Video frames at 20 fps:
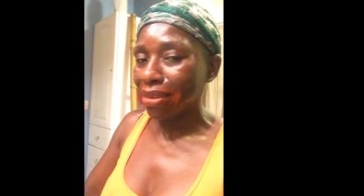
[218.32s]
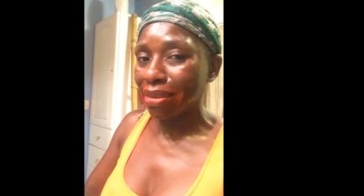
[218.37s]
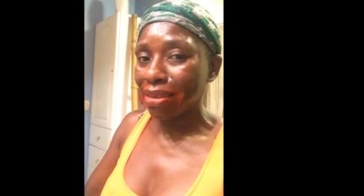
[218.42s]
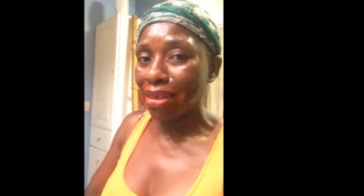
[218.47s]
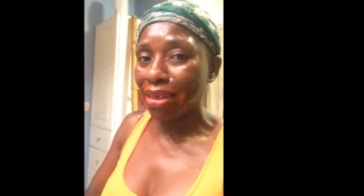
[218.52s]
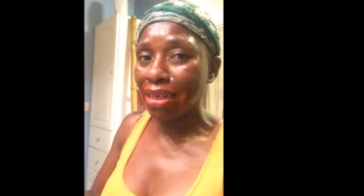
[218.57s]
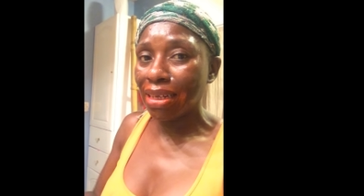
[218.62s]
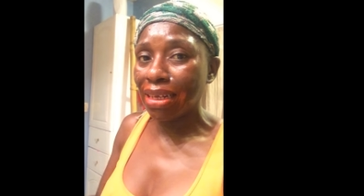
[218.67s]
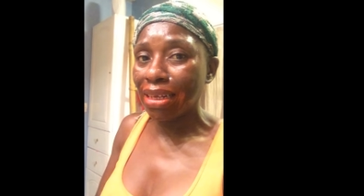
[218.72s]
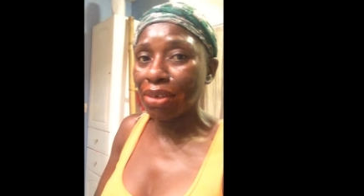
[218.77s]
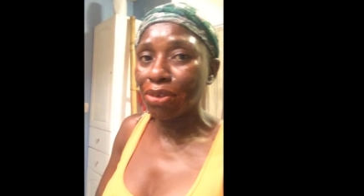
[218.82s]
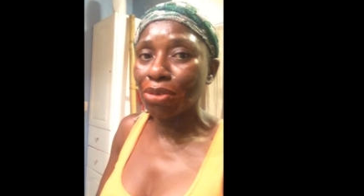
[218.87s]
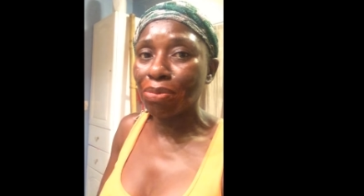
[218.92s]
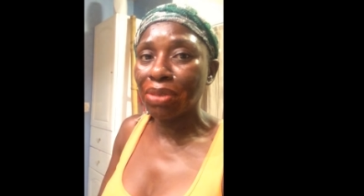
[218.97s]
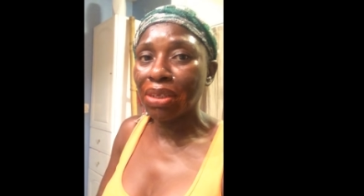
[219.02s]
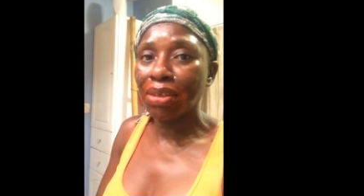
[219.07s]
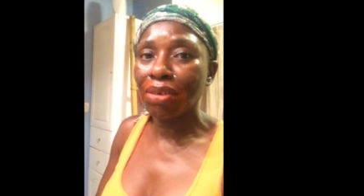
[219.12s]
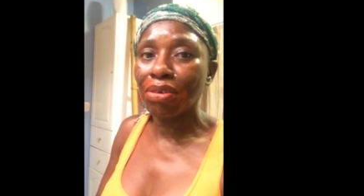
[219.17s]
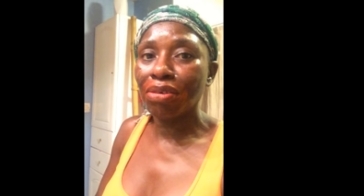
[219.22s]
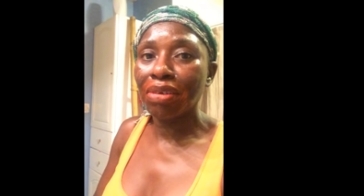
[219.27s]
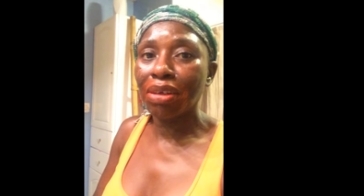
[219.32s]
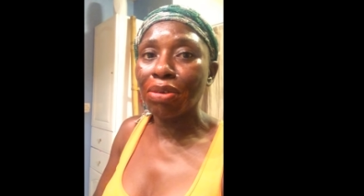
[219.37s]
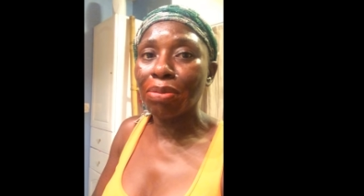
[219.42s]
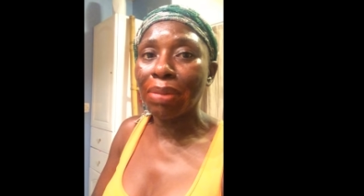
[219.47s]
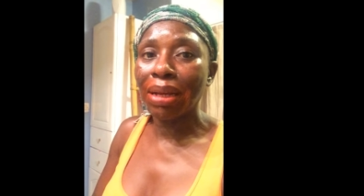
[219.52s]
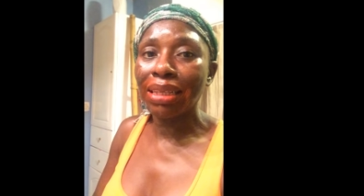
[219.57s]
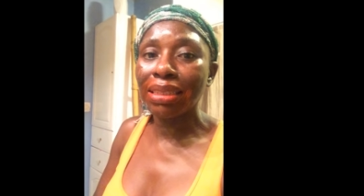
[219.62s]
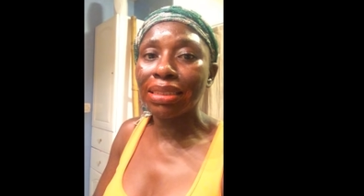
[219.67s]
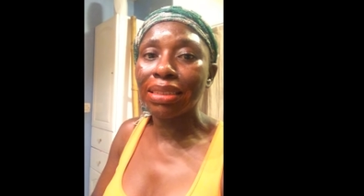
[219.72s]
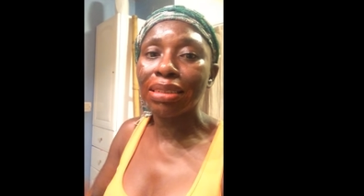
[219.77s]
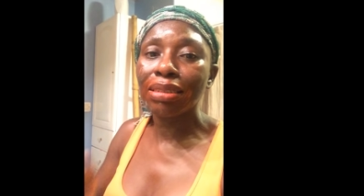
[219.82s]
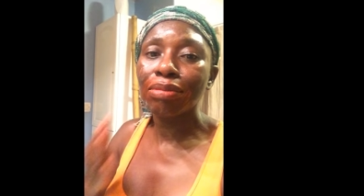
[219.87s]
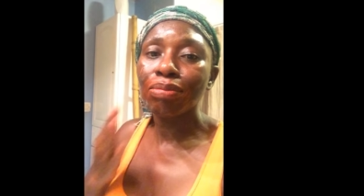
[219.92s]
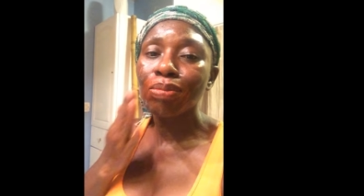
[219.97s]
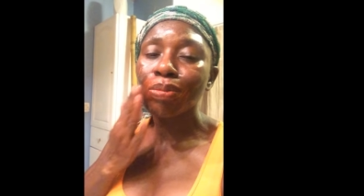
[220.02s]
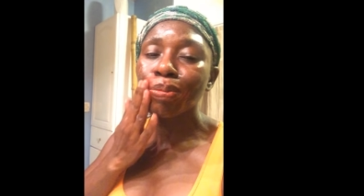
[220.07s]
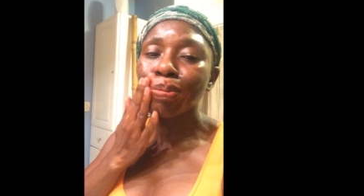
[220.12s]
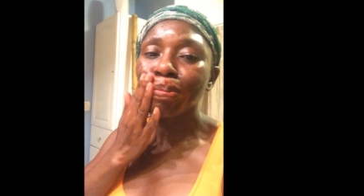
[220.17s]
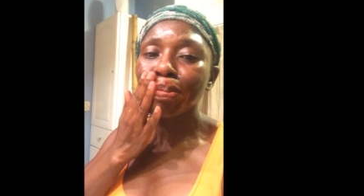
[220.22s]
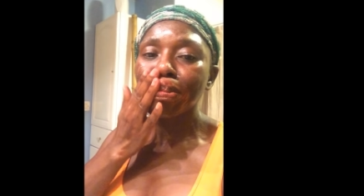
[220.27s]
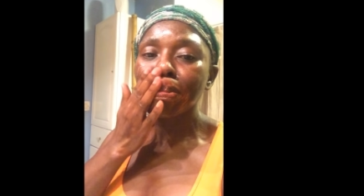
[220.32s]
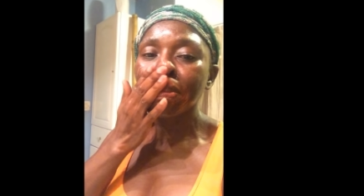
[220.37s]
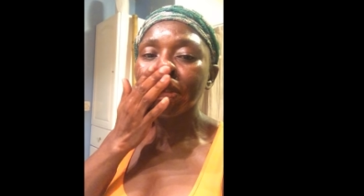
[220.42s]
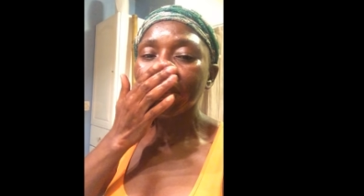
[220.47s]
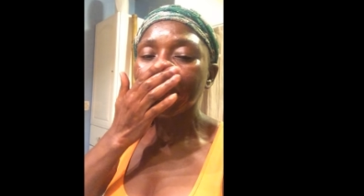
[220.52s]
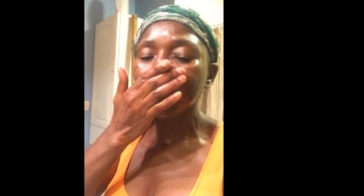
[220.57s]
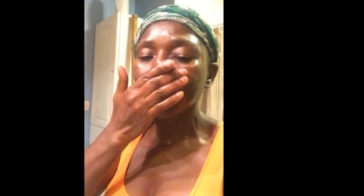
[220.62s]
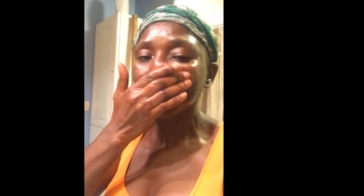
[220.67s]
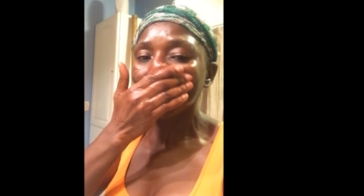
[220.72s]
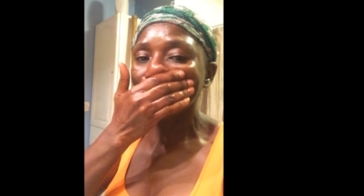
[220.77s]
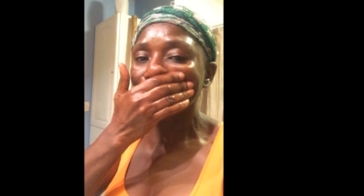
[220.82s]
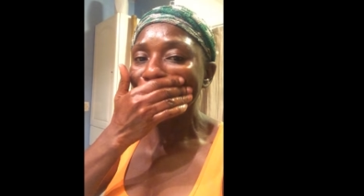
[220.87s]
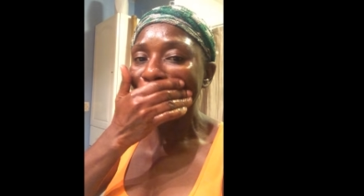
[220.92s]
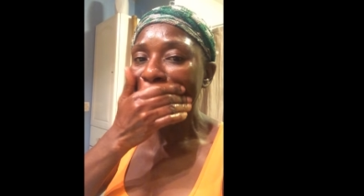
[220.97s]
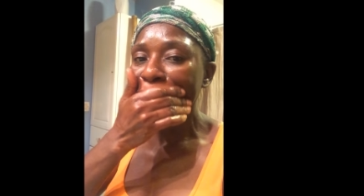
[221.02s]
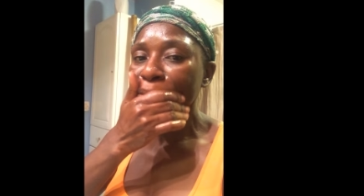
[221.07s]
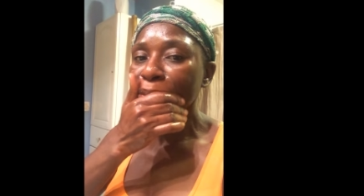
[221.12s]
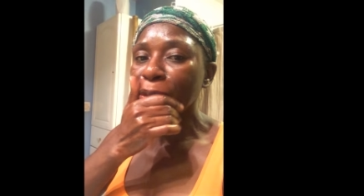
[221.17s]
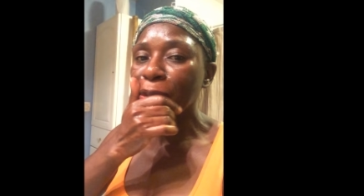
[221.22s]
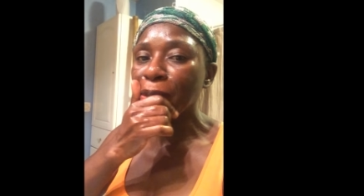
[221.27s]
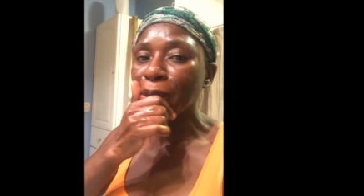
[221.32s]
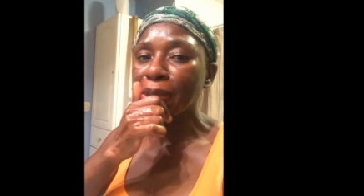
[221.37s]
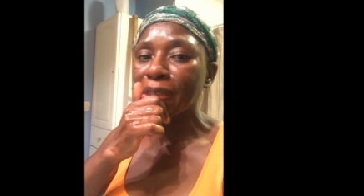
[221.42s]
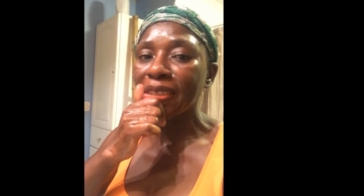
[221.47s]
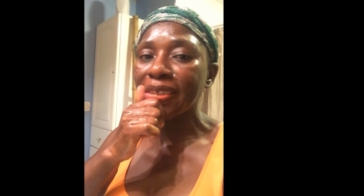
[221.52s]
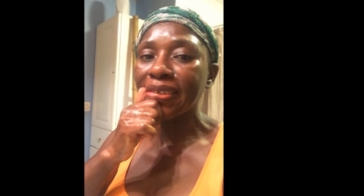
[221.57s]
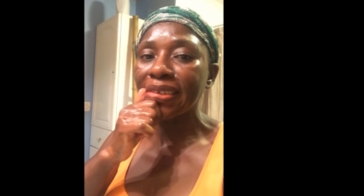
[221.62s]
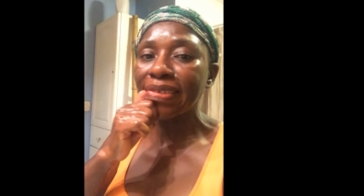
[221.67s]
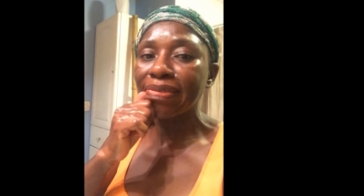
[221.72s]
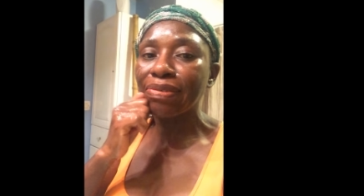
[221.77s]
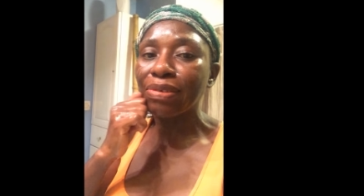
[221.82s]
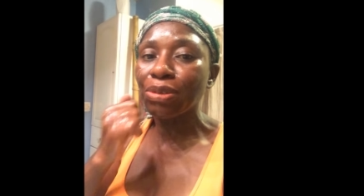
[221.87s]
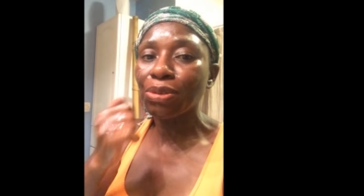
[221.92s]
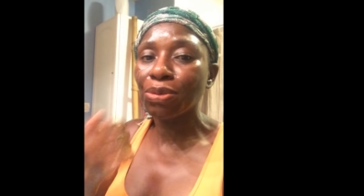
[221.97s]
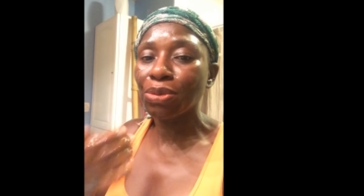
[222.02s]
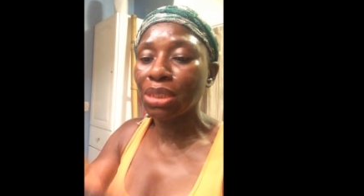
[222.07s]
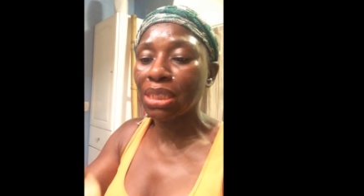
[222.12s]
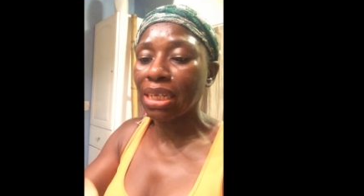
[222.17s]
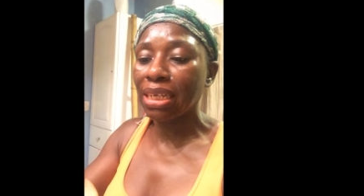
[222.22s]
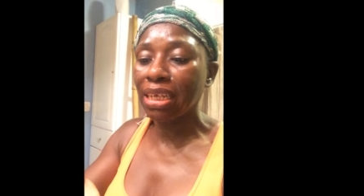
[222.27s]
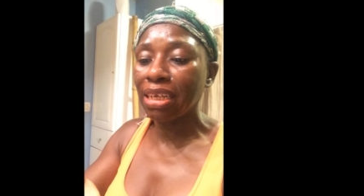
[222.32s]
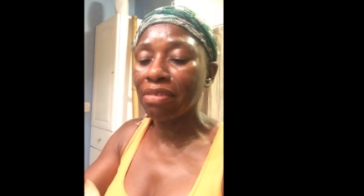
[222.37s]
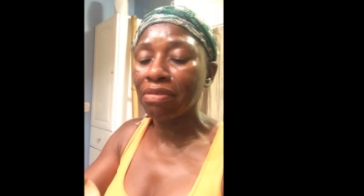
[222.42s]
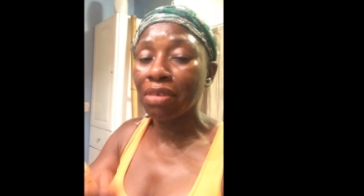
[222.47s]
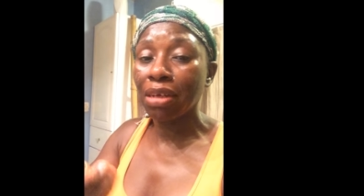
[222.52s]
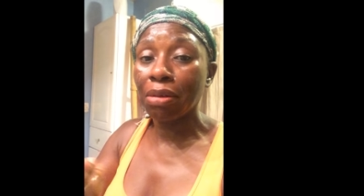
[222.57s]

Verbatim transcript: Ah, il a l'air de bien enlever le mat. Bon, j'enlève le rouge à lèvres.